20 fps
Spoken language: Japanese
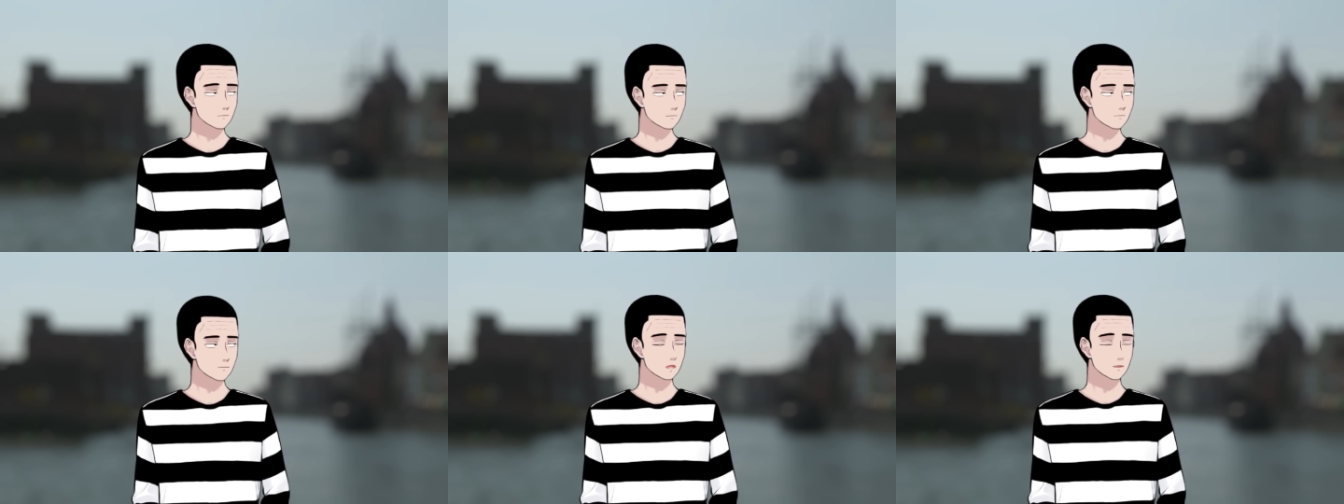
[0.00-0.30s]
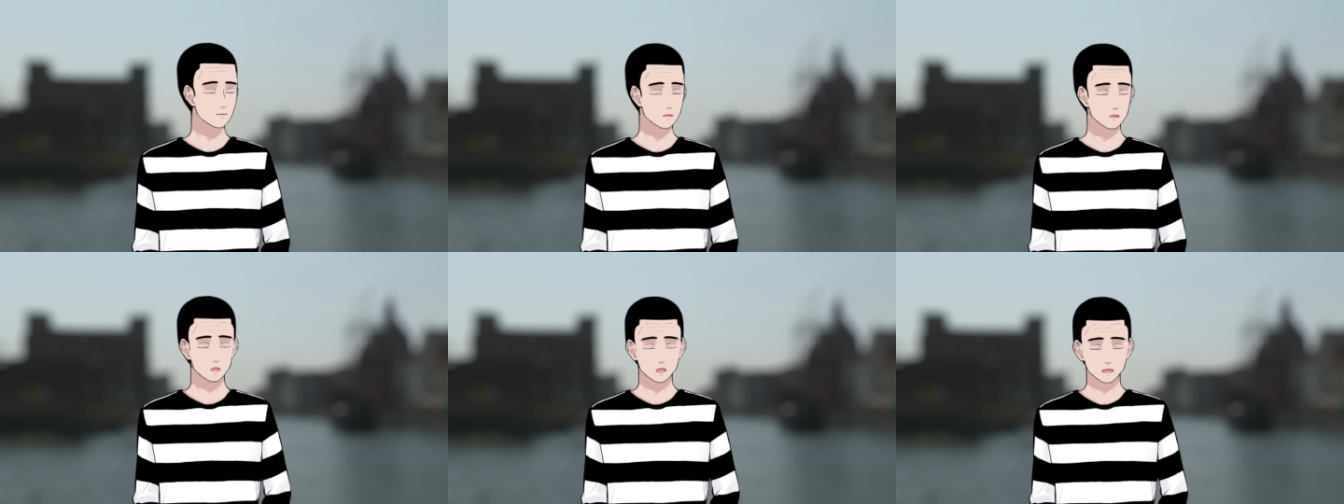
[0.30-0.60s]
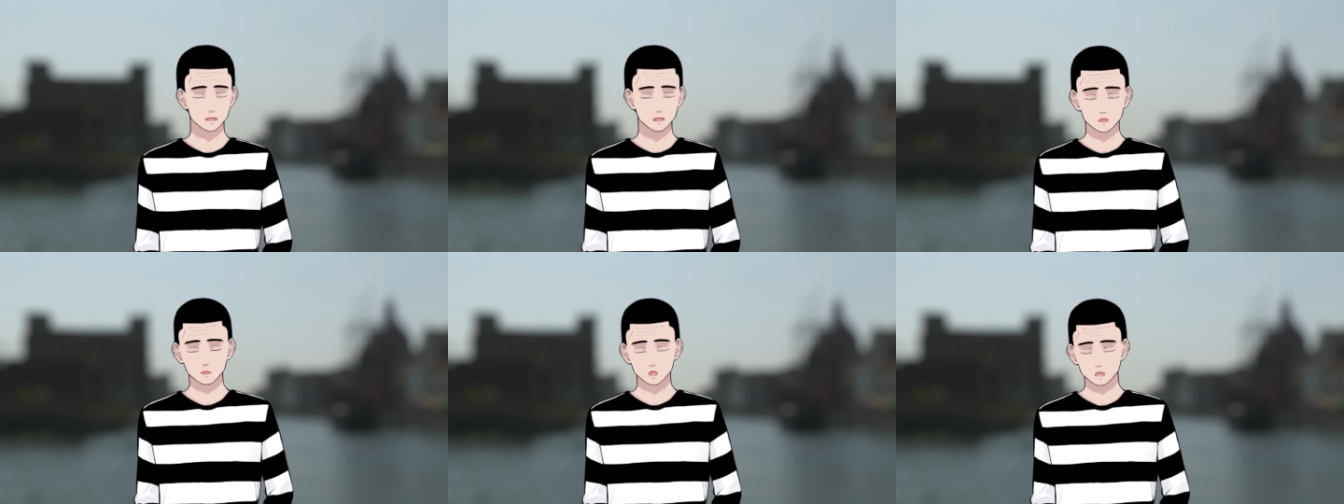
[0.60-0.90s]
捕まるこ
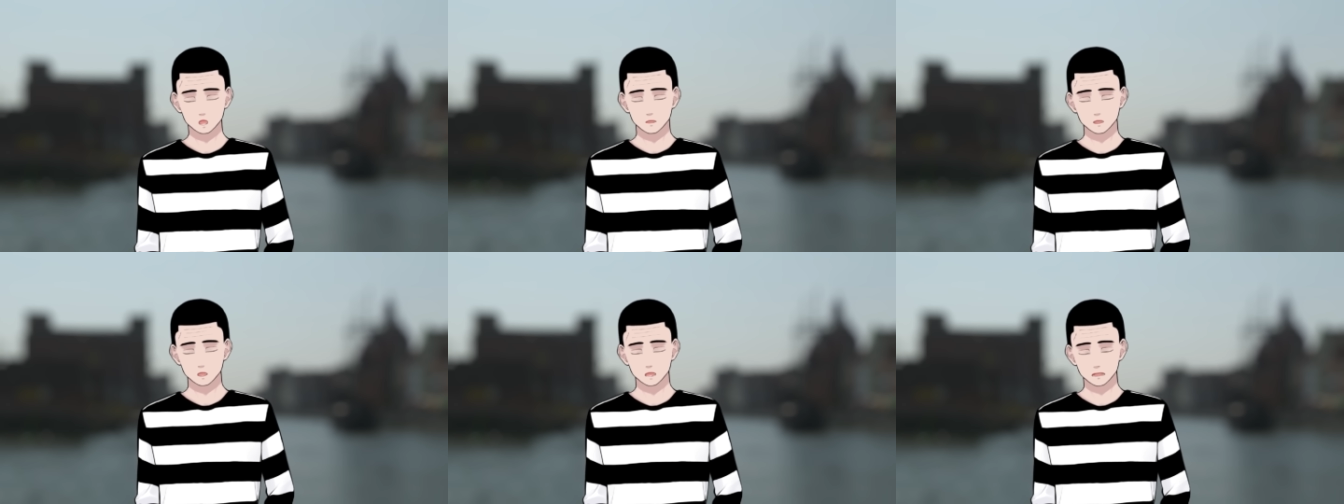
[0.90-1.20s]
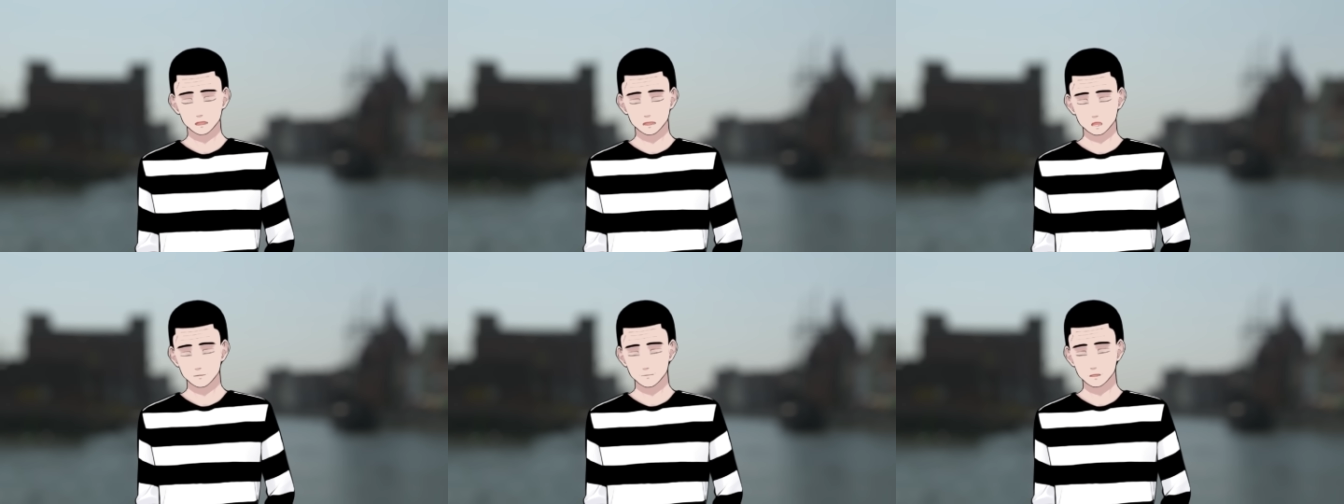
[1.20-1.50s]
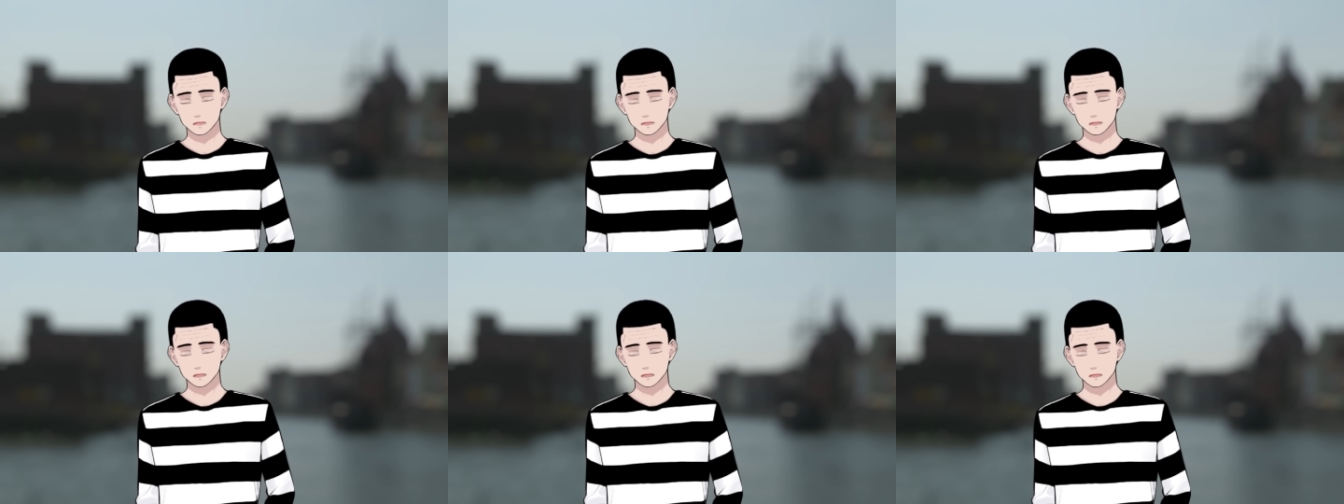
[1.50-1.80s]
とでしょう。う
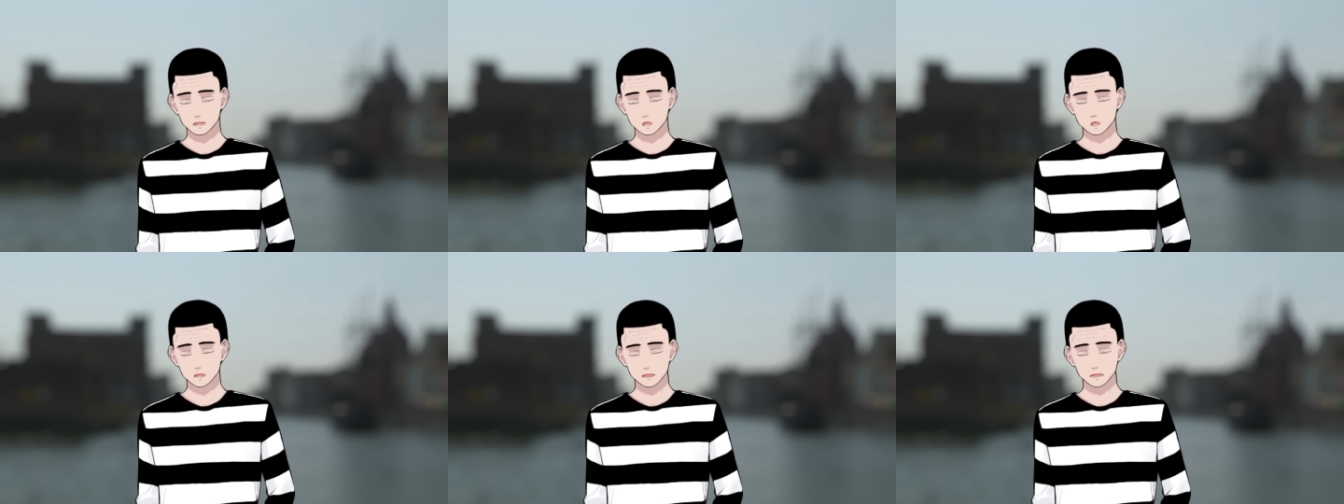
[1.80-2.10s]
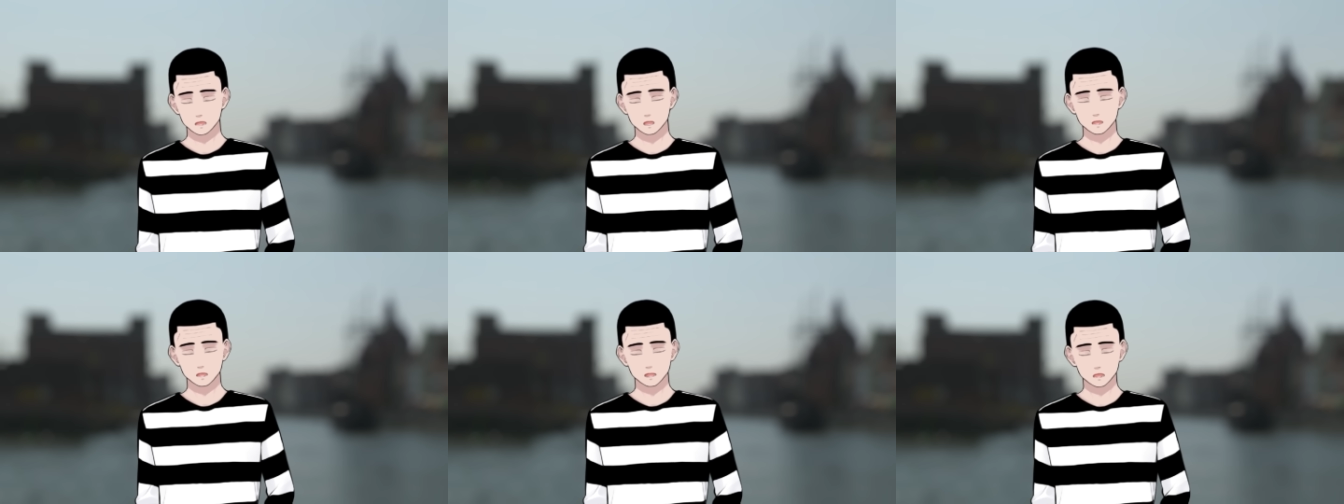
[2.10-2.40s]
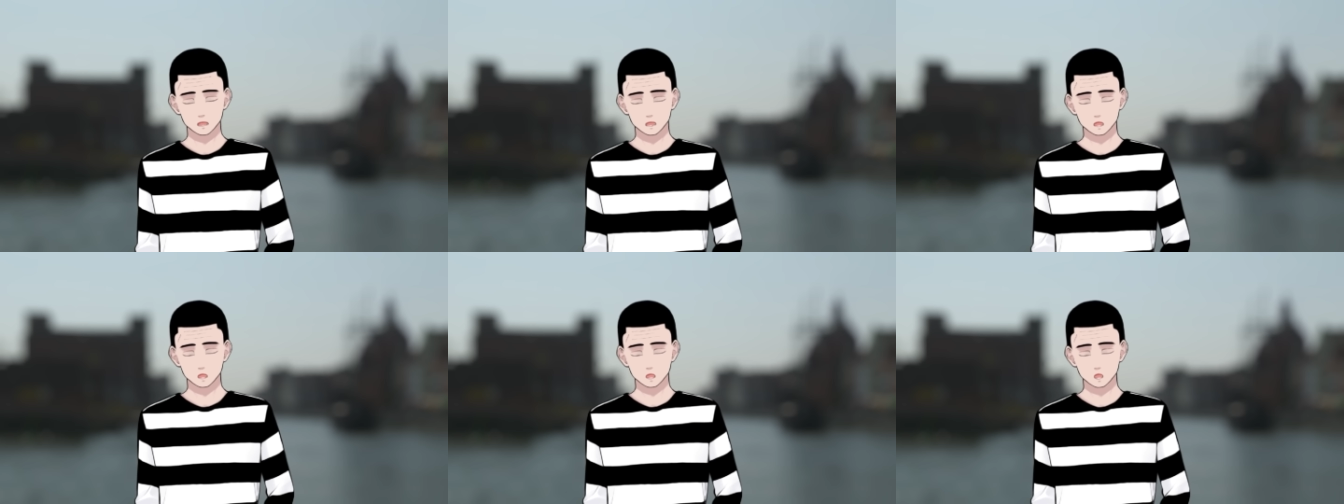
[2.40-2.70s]
ん。
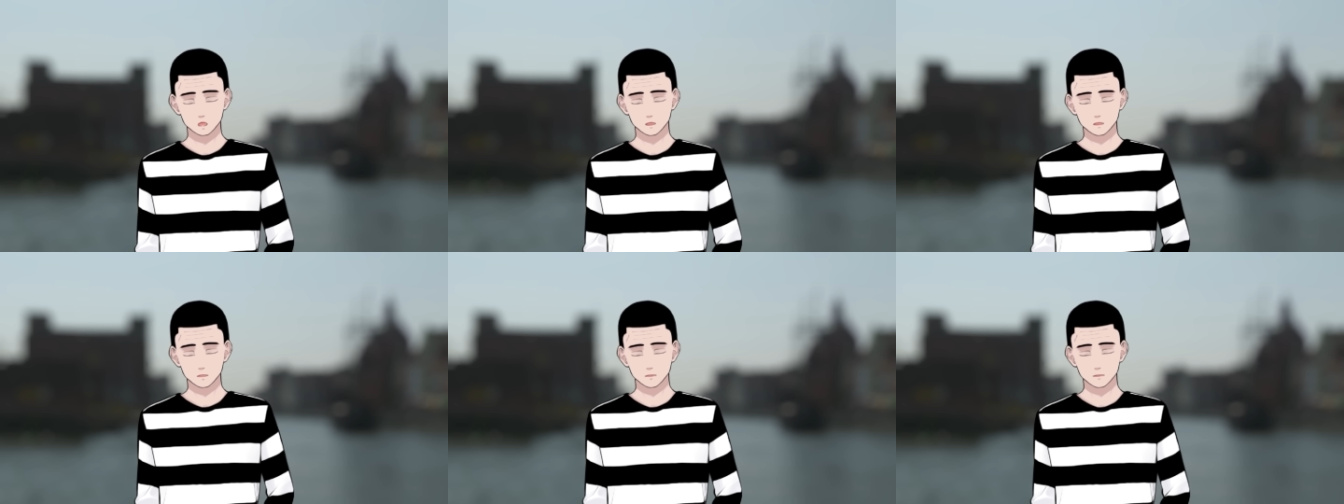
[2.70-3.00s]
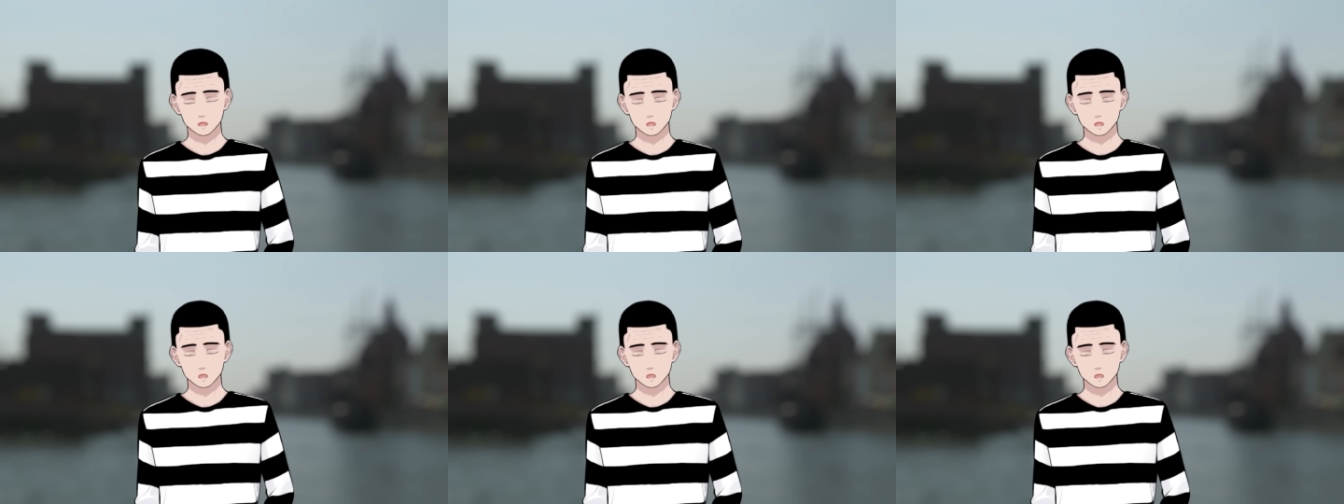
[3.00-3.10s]
ね